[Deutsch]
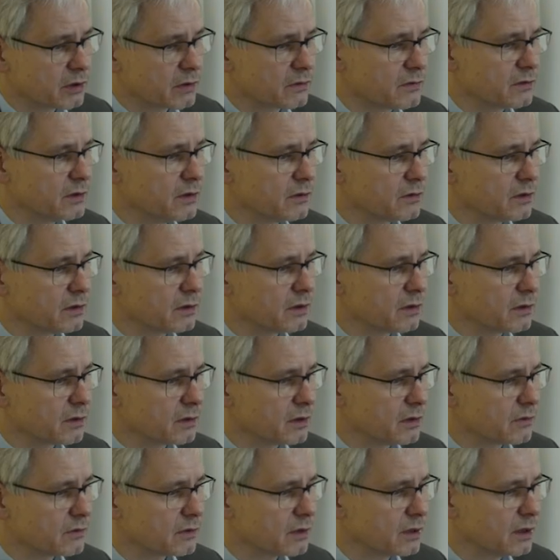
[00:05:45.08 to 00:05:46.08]
dass diese,
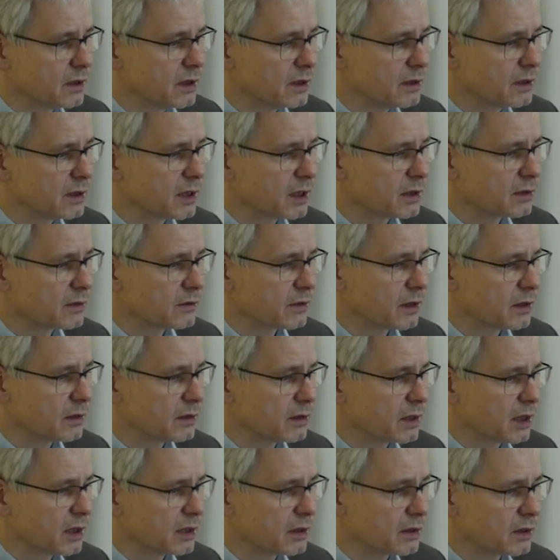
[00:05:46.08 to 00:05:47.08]
diese Gelegenheiten
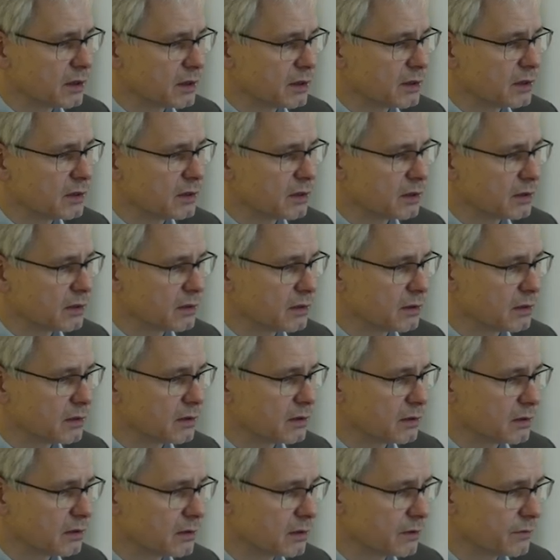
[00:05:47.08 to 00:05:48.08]
eigentlich
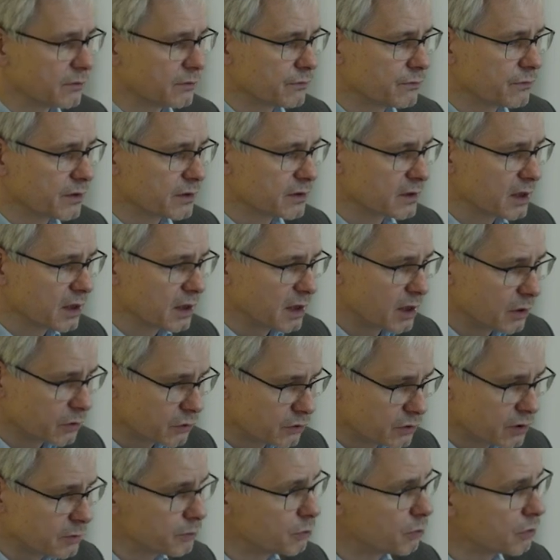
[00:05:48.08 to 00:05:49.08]
äh, fast alle
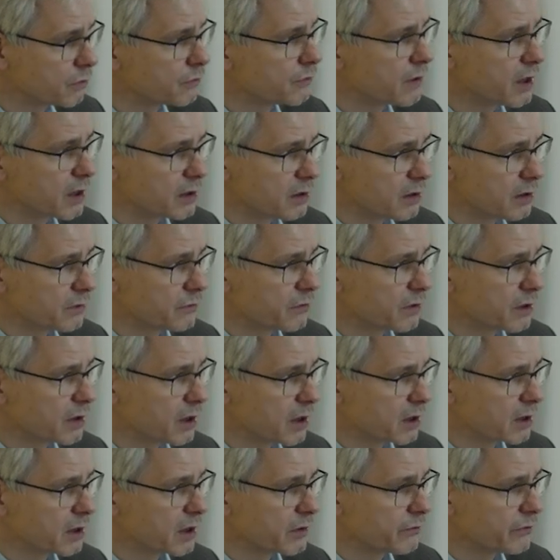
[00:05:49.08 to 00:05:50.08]
ausgebucht waren in der
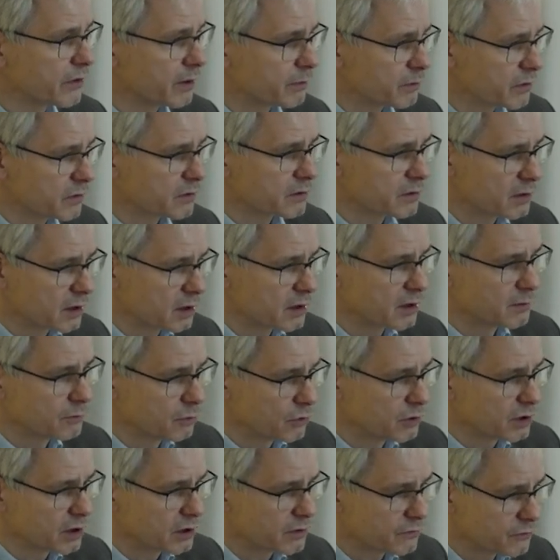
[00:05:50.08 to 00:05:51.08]
Vergangenheit. Wir haben das
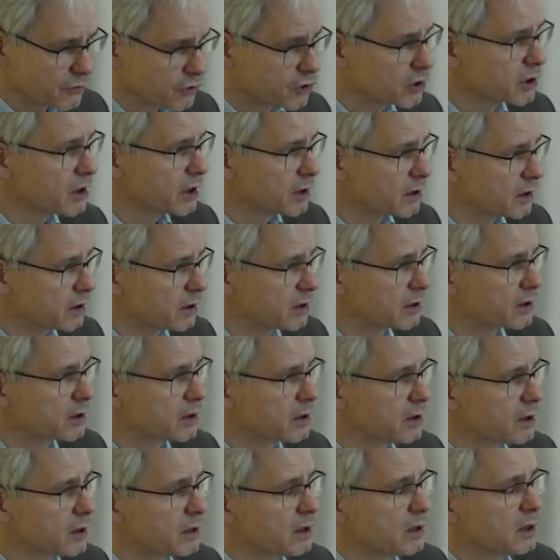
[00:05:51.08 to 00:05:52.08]
Angebot jetzt verstetigt,
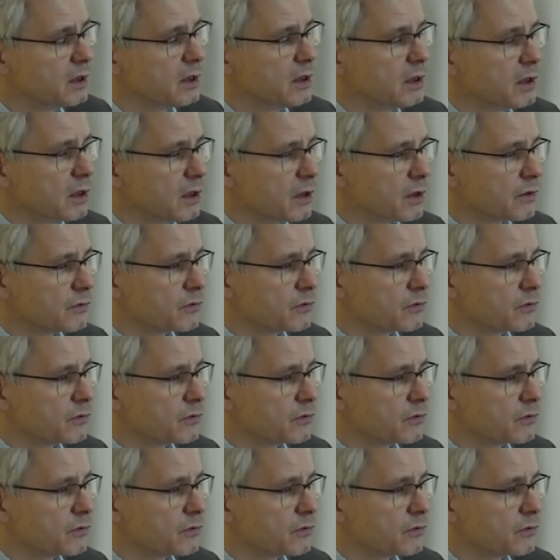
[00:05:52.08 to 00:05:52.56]
mhm.